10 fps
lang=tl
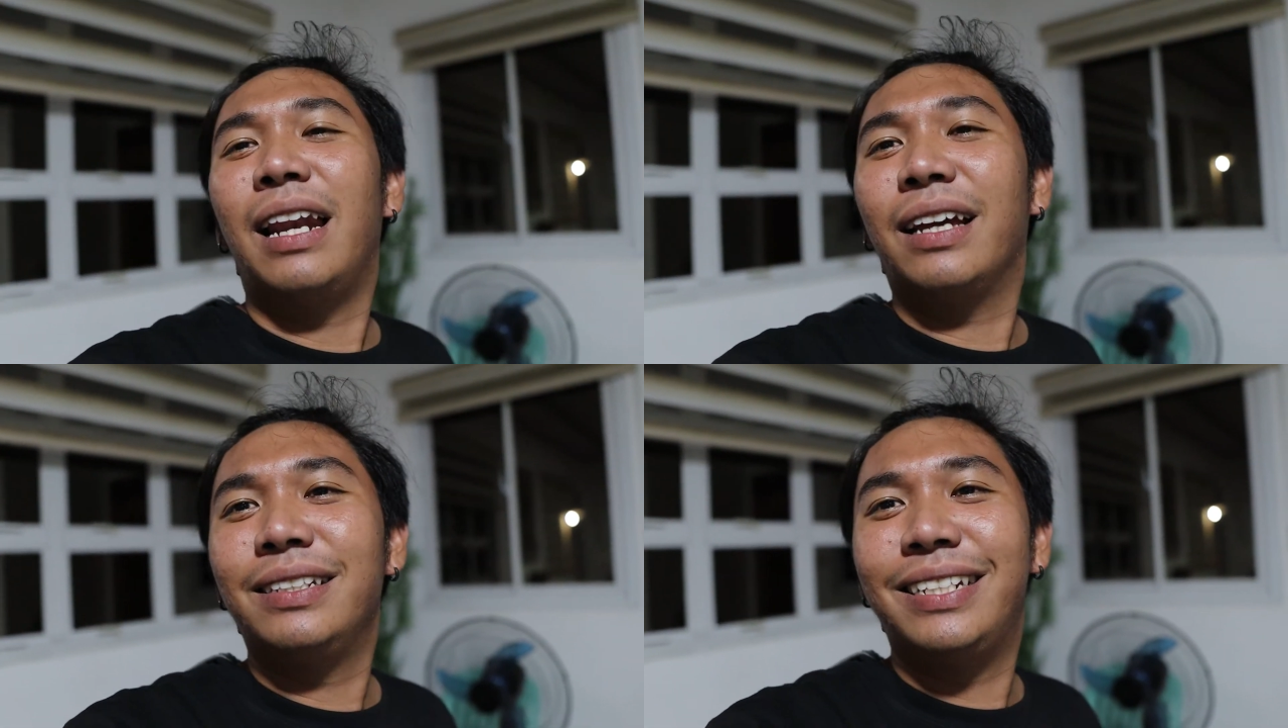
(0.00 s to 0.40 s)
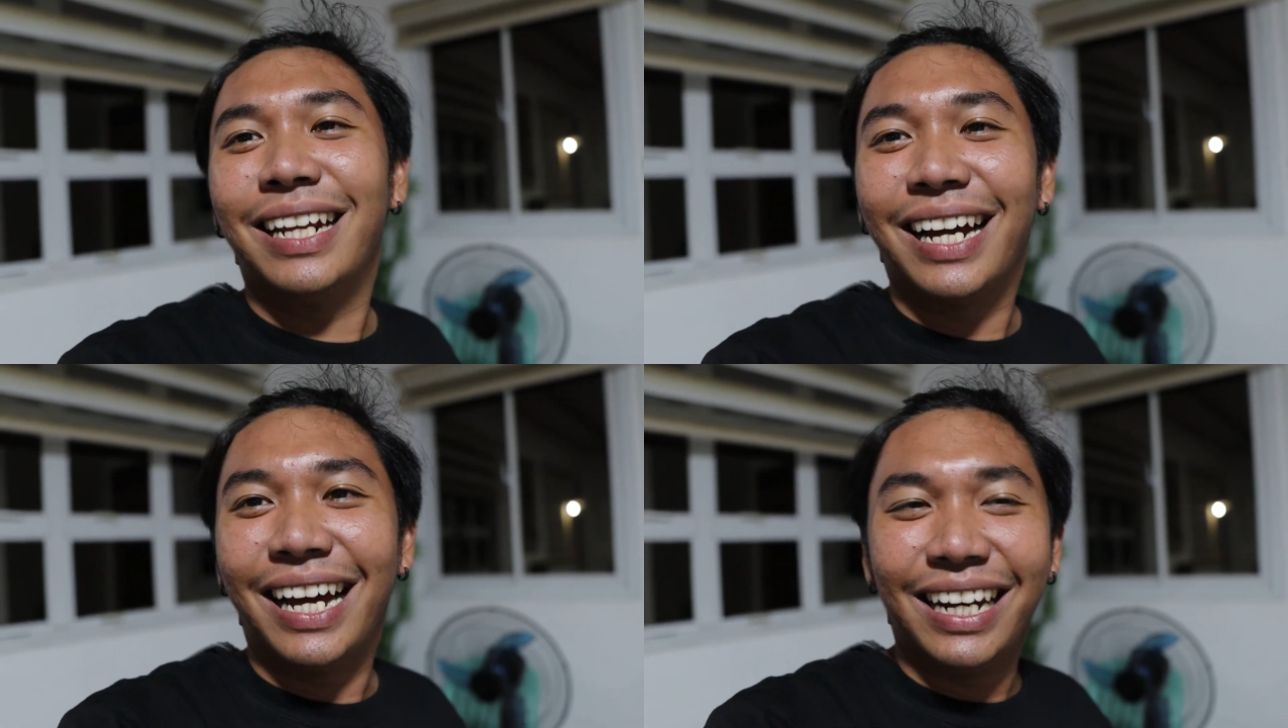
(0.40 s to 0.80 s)
talagang
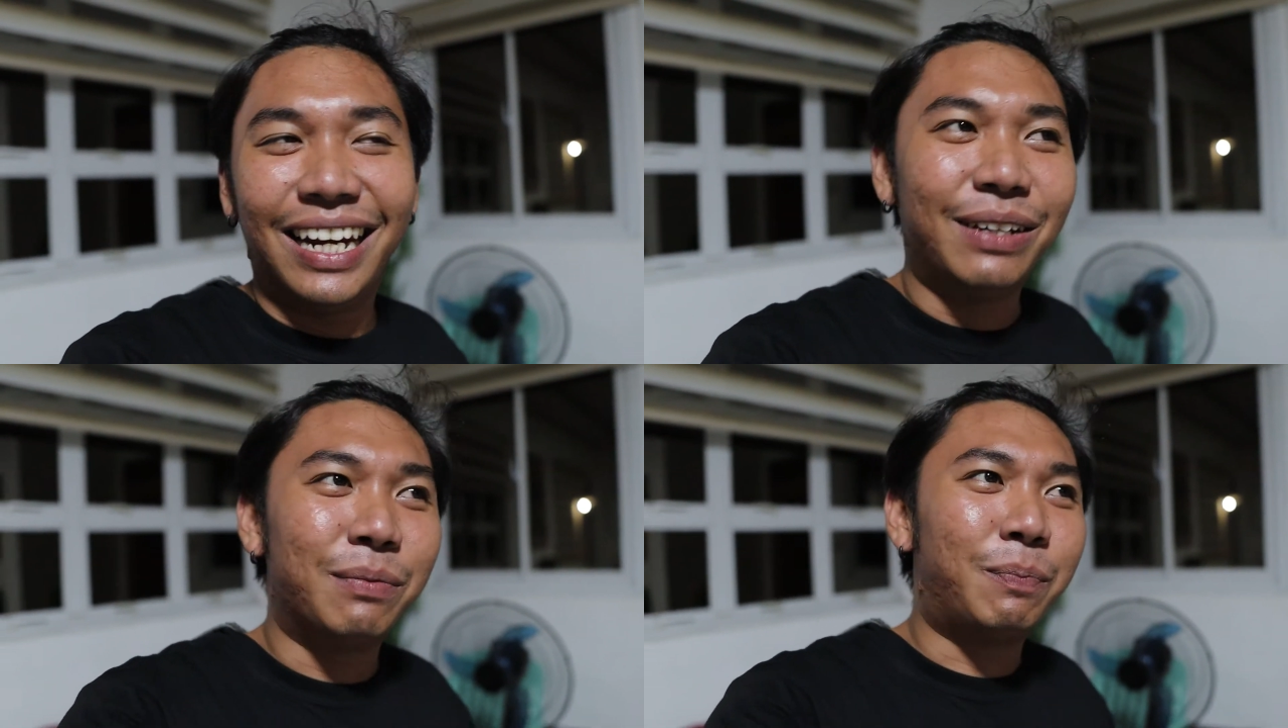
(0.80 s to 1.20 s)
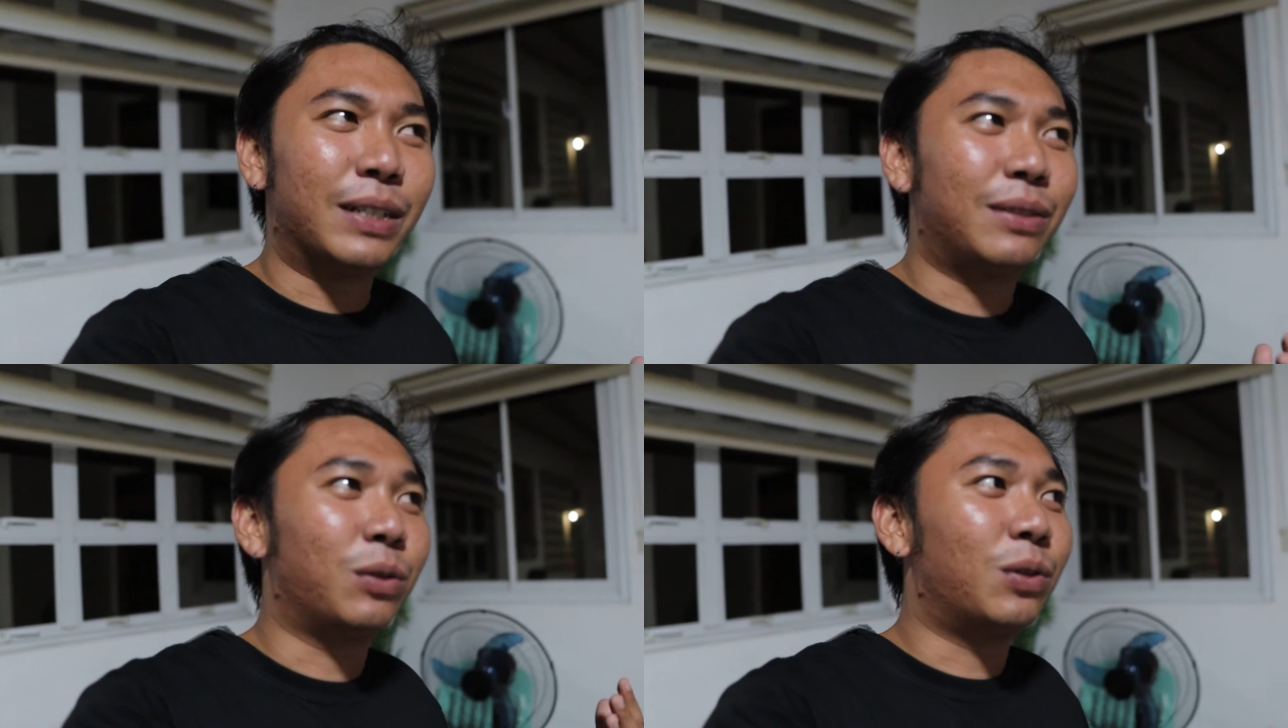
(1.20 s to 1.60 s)
chinaga nila yung
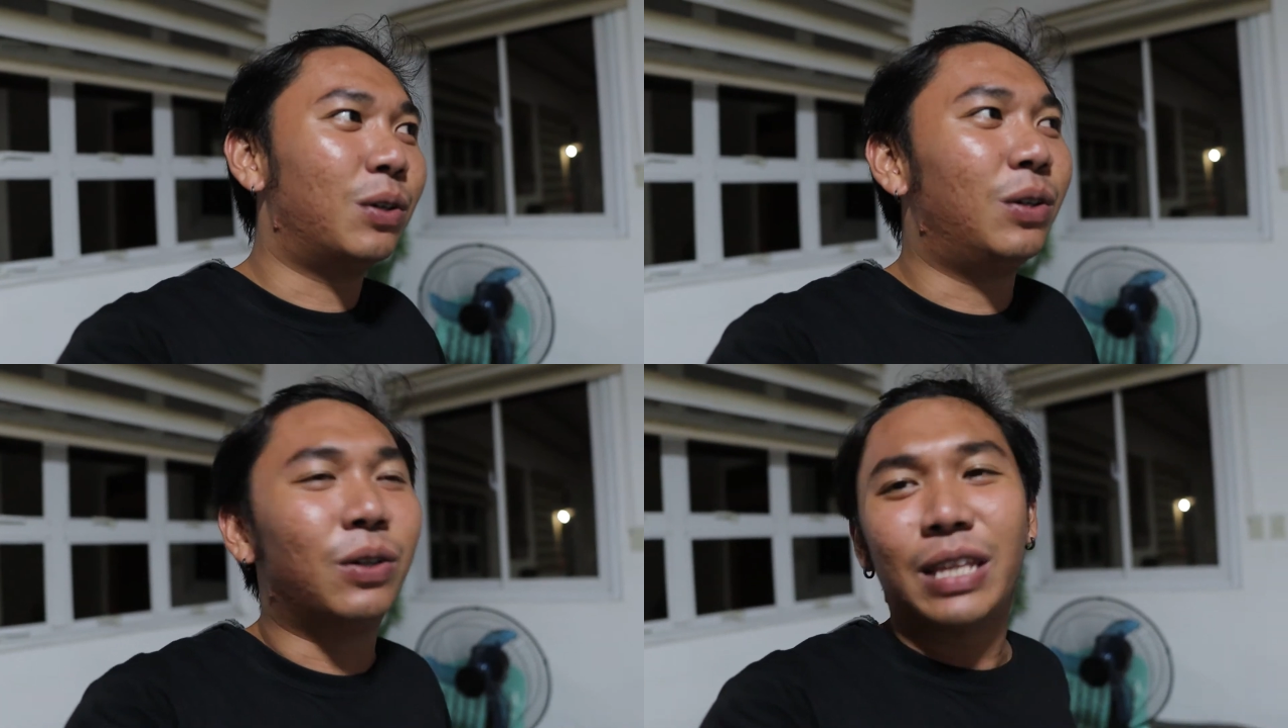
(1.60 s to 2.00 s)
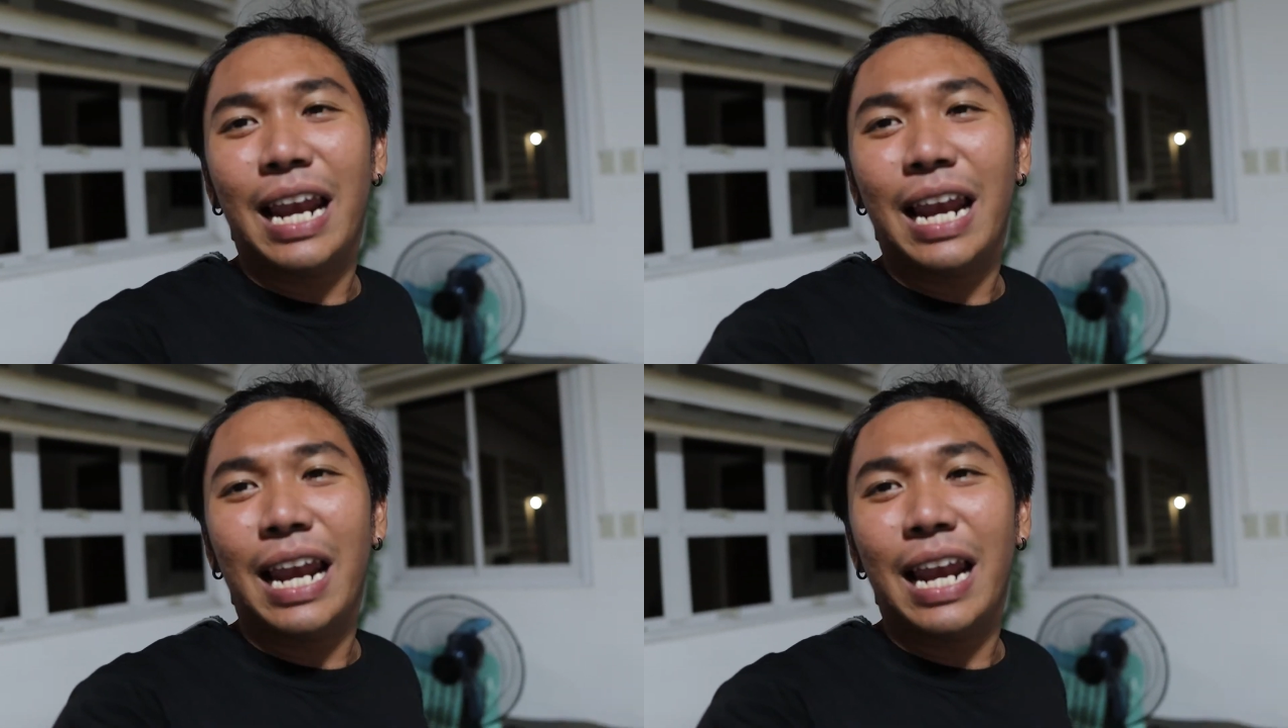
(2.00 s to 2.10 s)
pagtotono,